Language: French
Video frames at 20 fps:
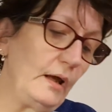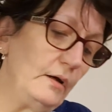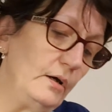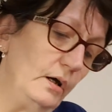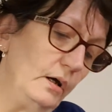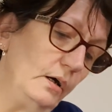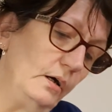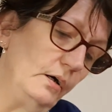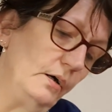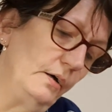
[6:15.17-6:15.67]

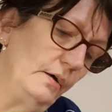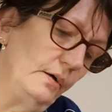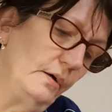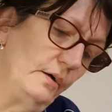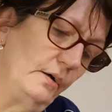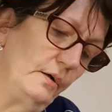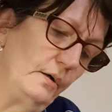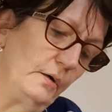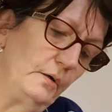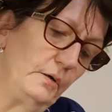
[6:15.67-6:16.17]

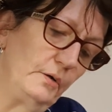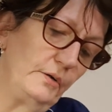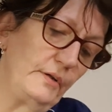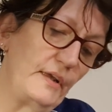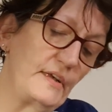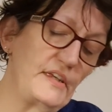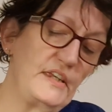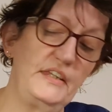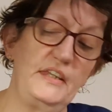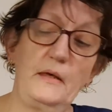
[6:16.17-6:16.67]
Euh,
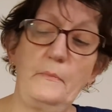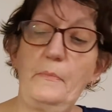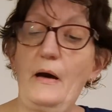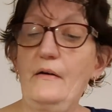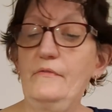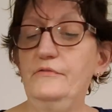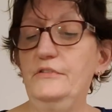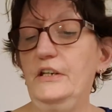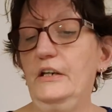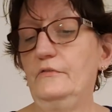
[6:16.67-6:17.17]
n'hésitez
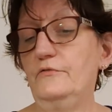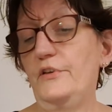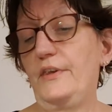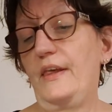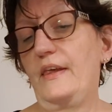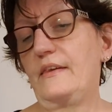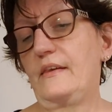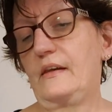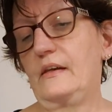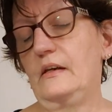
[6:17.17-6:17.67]
pas à venir vous
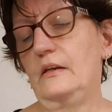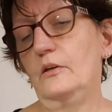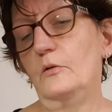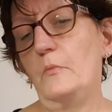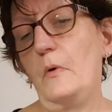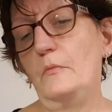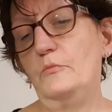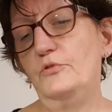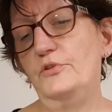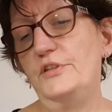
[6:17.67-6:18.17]
inscrire dans
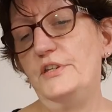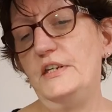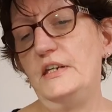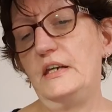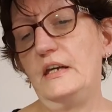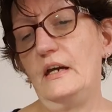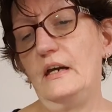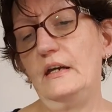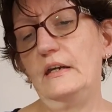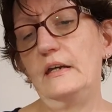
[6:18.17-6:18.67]
ma
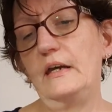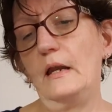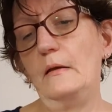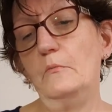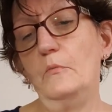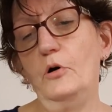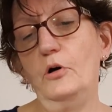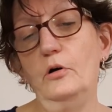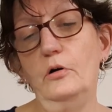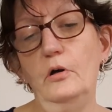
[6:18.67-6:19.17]
boutique hein,
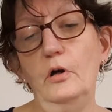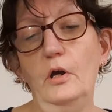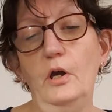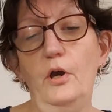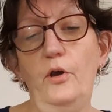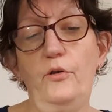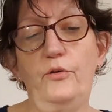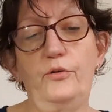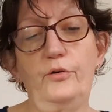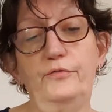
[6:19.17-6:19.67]
également
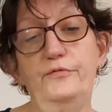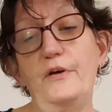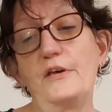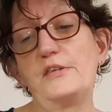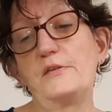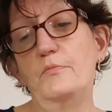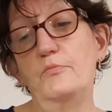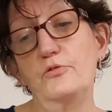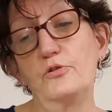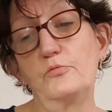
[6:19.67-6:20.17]
sur
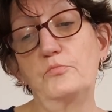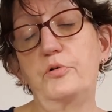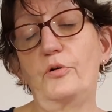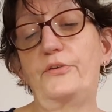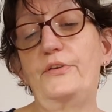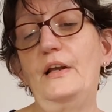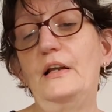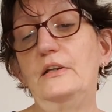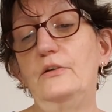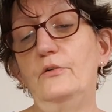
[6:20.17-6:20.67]
Facebook pour
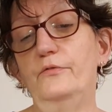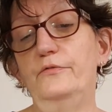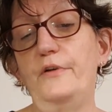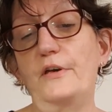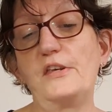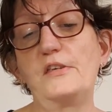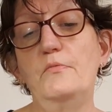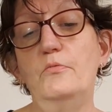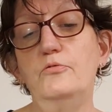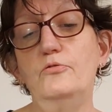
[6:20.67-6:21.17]
celles qui ont
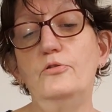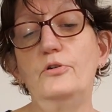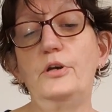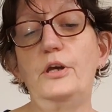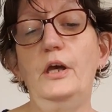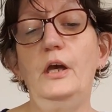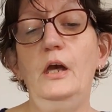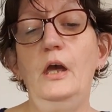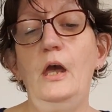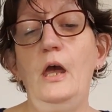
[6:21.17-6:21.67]

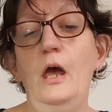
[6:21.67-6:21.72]
Facebook.